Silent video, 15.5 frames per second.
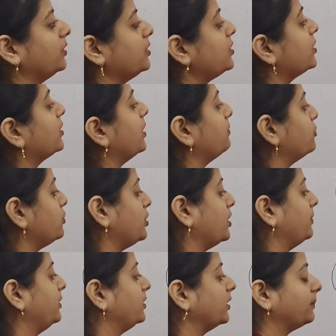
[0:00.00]
थे जितना मुझे
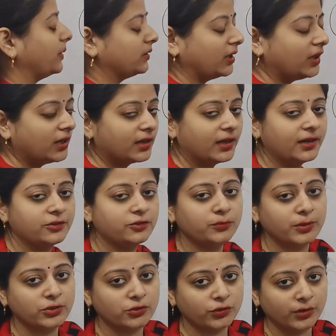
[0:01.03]
अभी तक पता लगा है जो
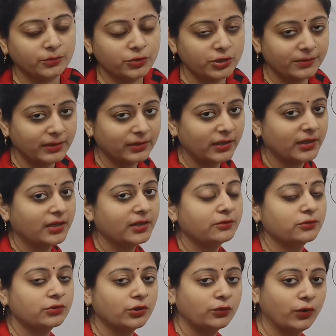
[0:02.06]
बच्चों ने मुझे बताया है
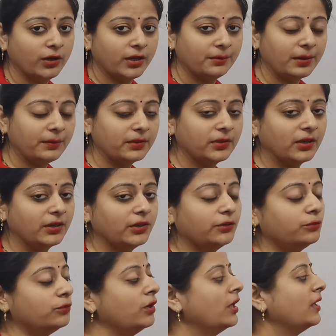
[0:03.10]
उसके अकॉर्डिंग मैं बता रही
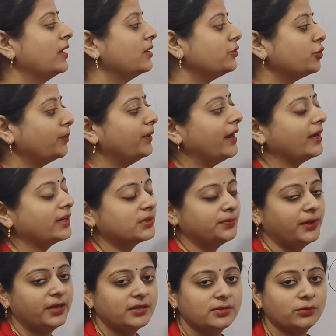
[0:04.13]
हूँ जो भी
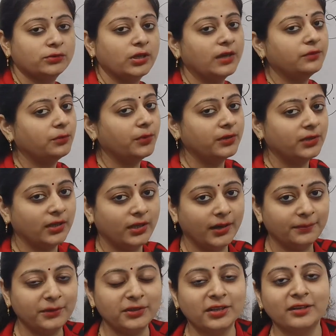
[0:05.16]
एक्सपीरियंस होता है वो मैं देखिए
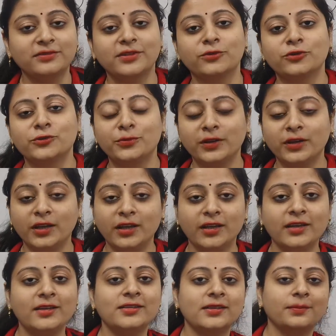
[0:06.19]
अपनी तरफ से कुछ भी नहीं
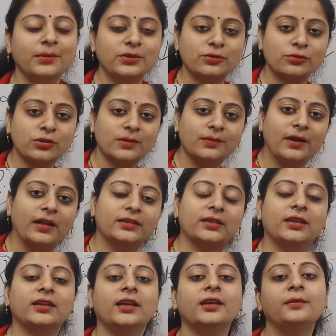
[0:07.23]
है ये सब बच्चों से बात
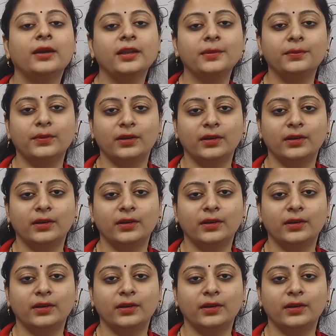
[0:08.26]
करके ही मैंने